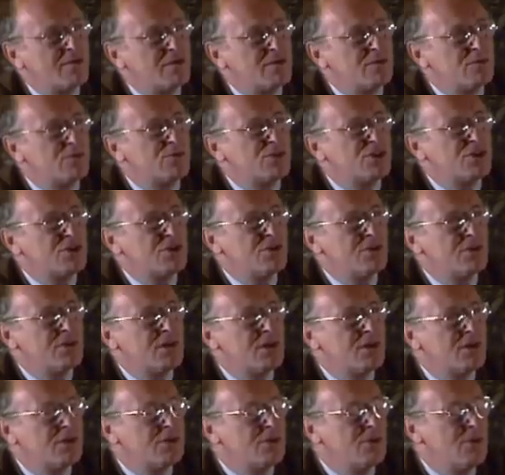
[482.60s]
ну что,
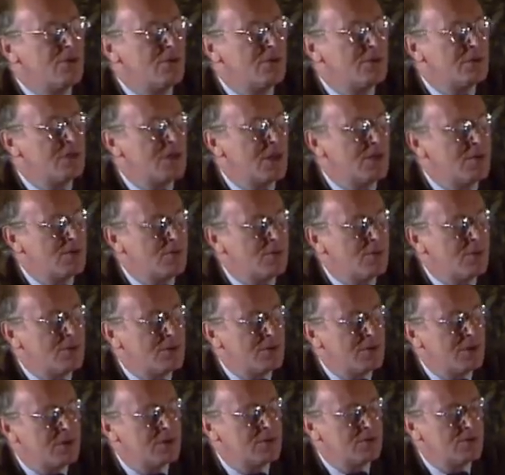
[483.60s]
да кто он такой,
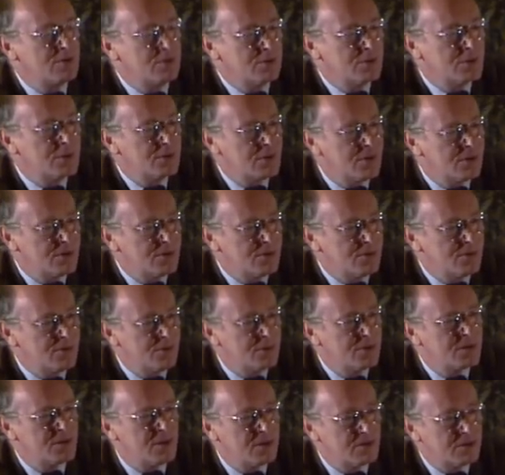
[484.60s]
да кто ты такой,
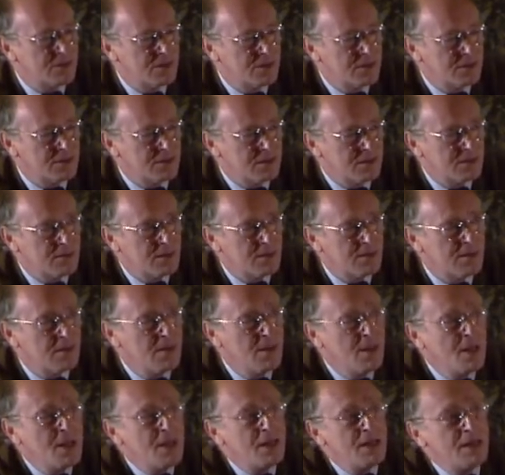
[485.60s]
и так далее, и так далее.
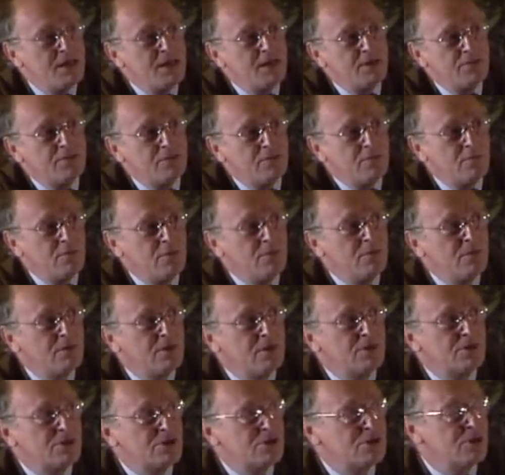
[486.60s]
И я думаю,
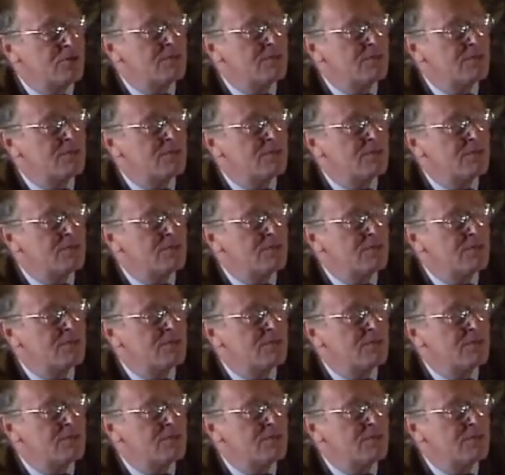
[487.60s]
даже что